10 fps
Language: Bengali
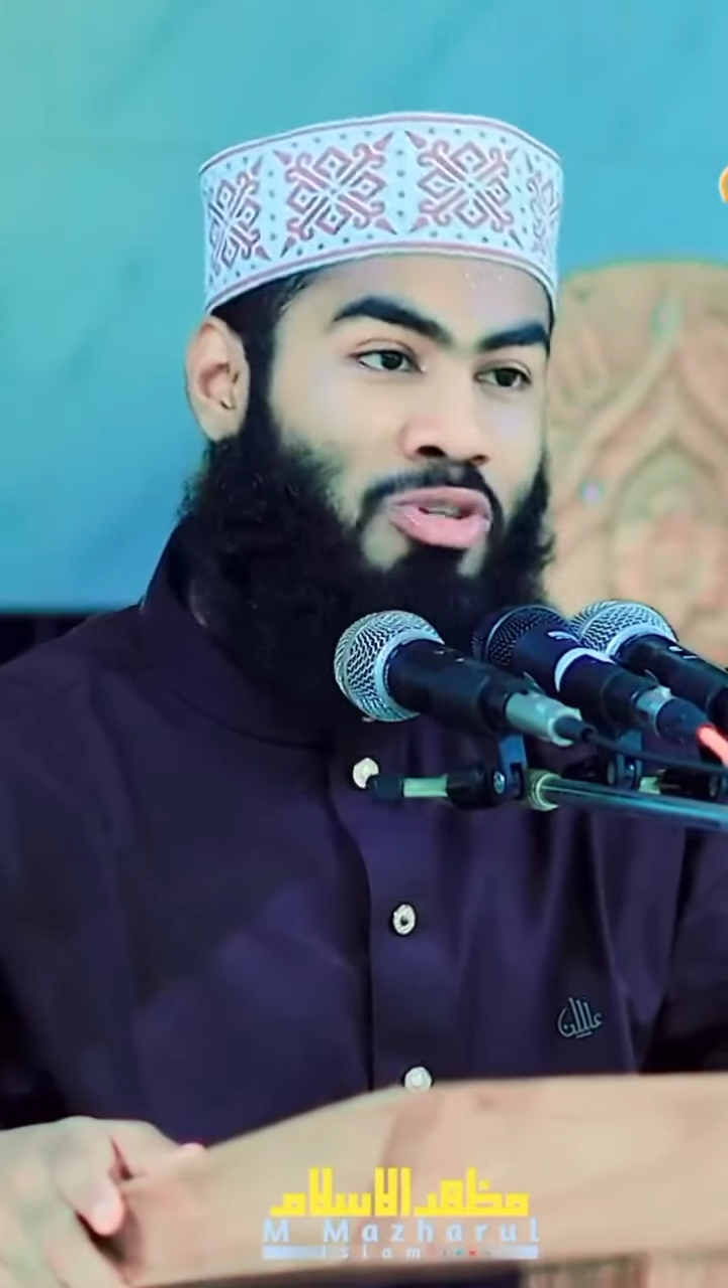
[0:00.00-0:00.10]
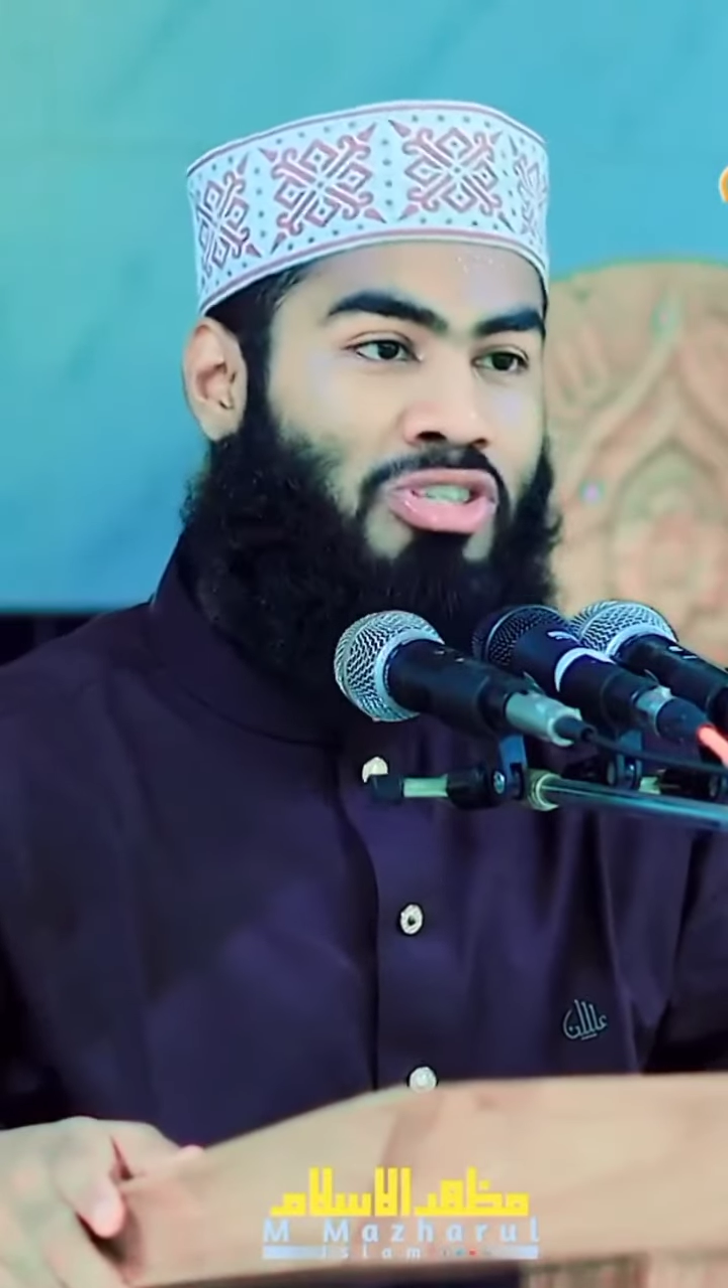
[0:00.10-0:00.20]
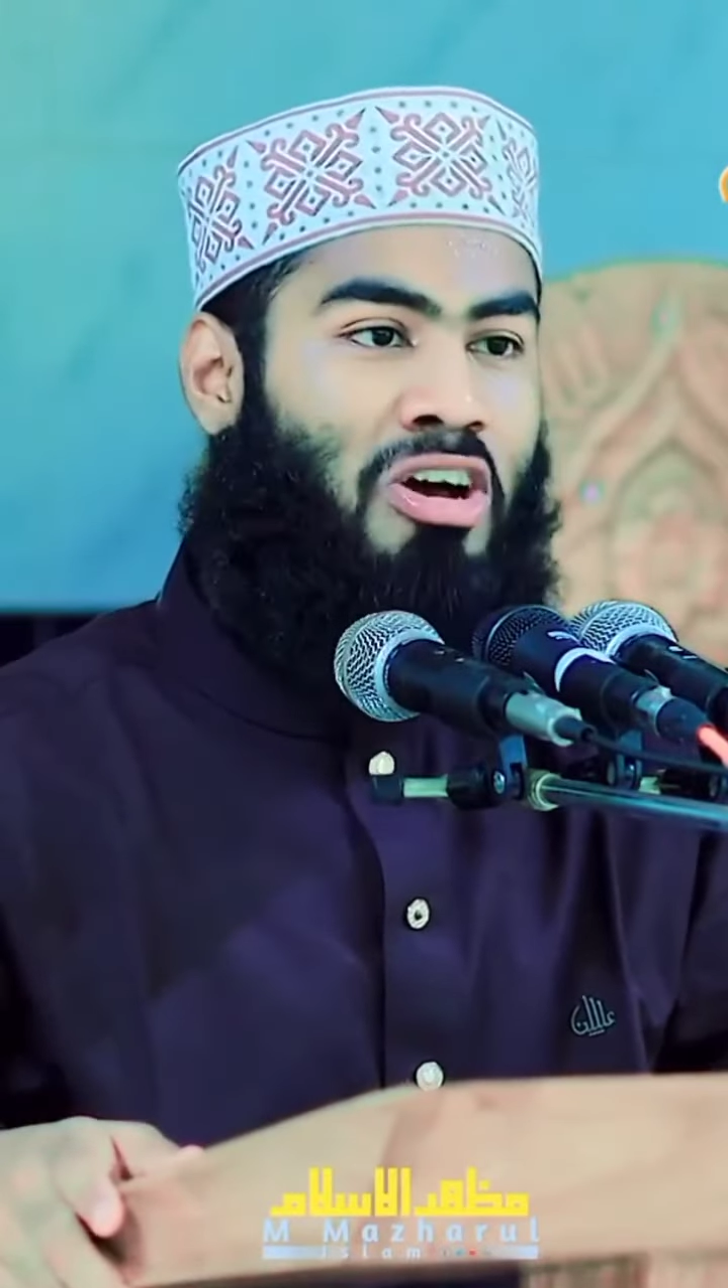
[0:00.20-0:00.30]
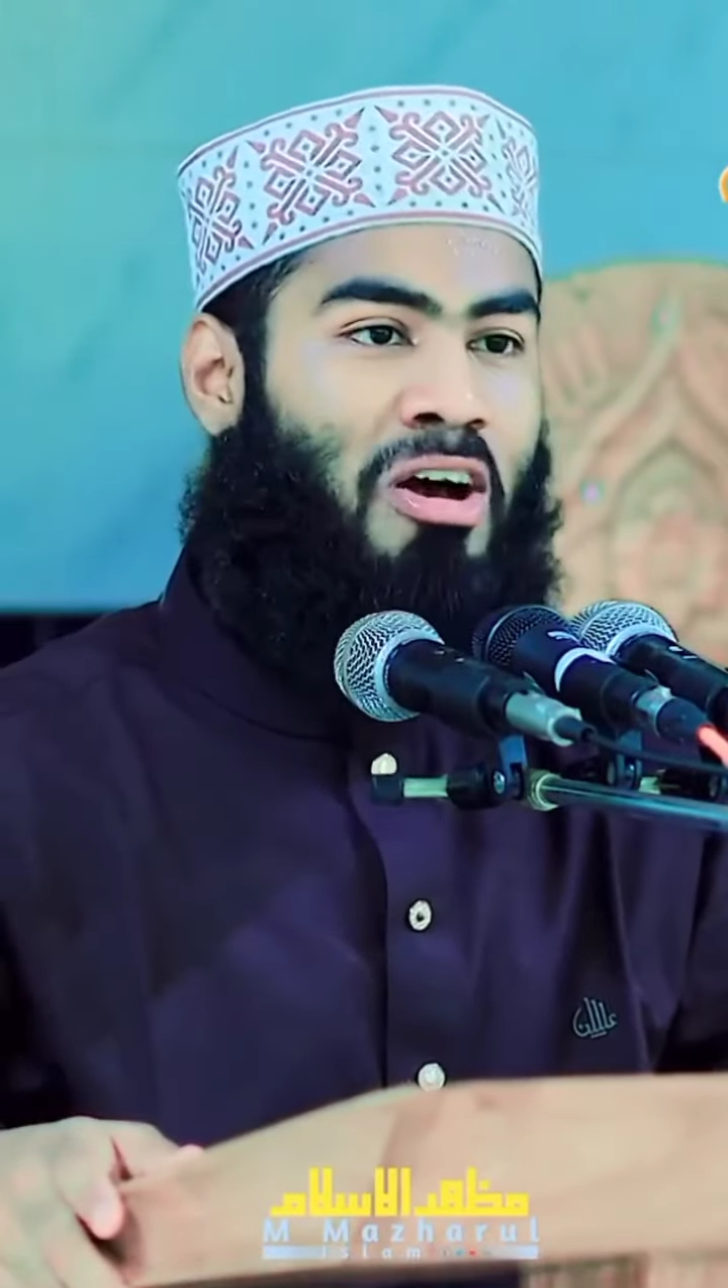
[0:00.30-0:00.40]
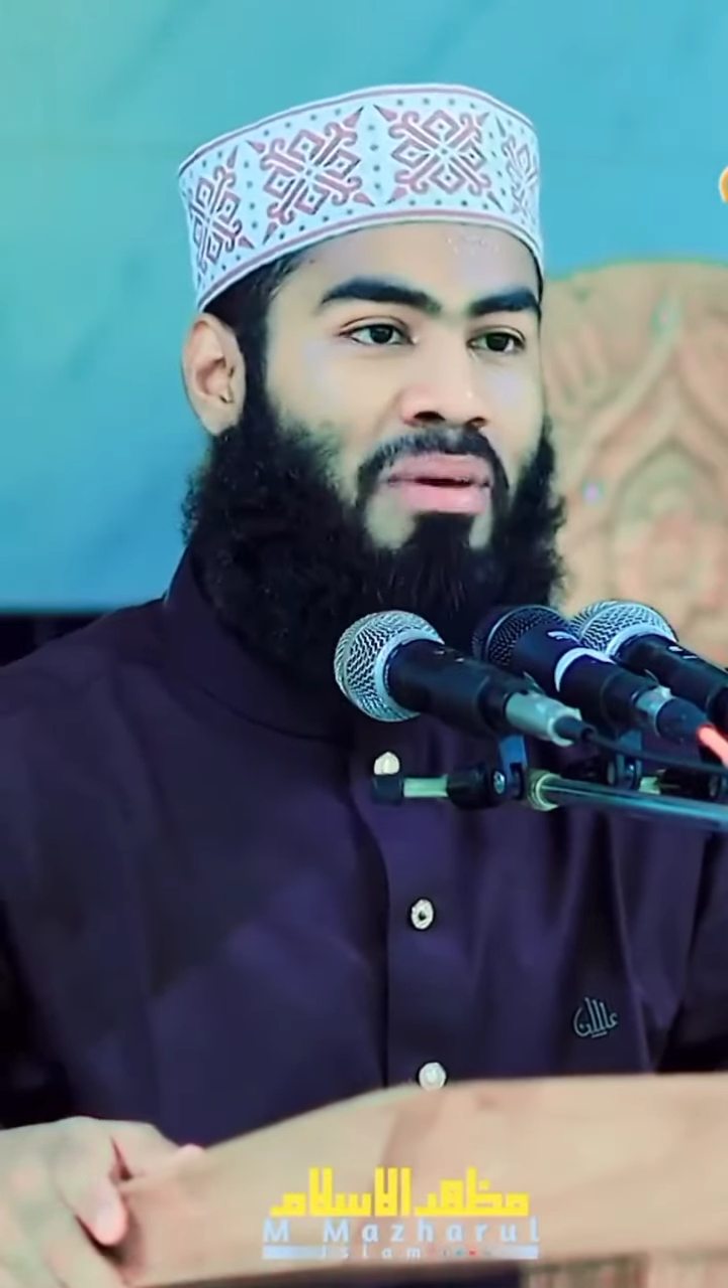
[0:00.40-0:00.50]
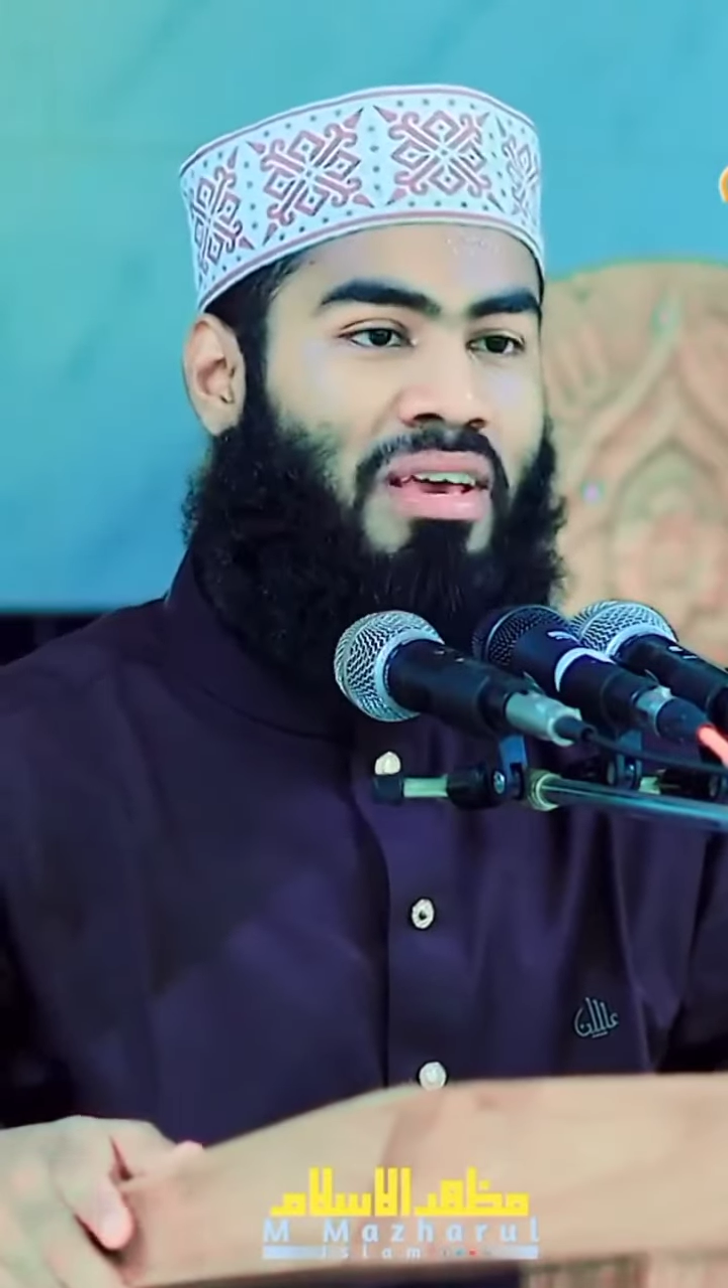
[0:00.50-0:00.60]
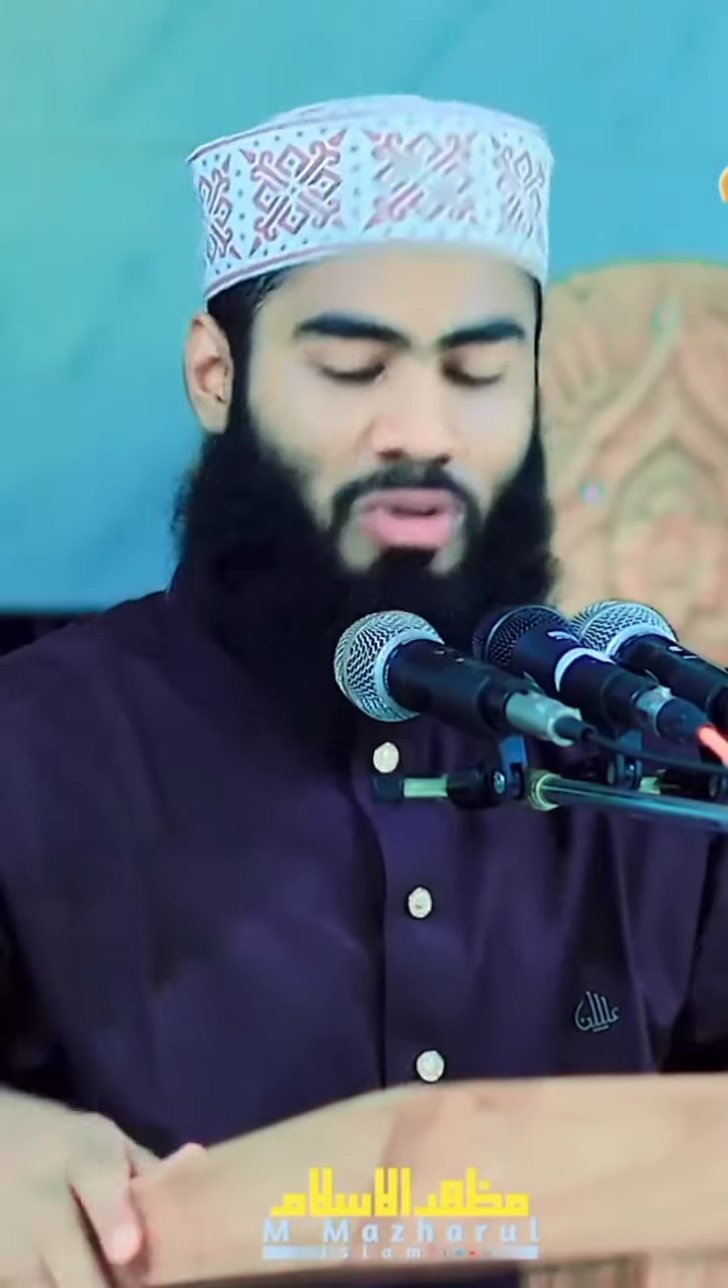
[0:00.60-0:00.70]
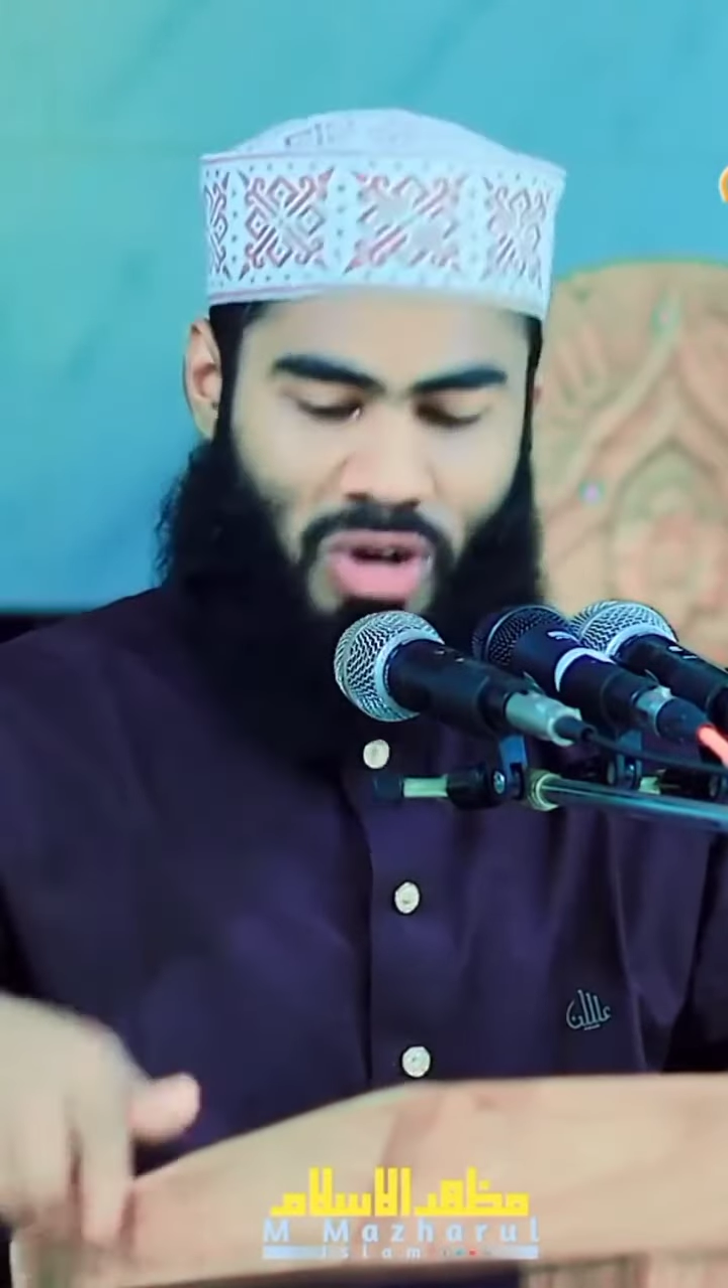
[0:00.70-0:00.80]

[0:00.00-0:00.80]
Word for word: বুঝতে হবে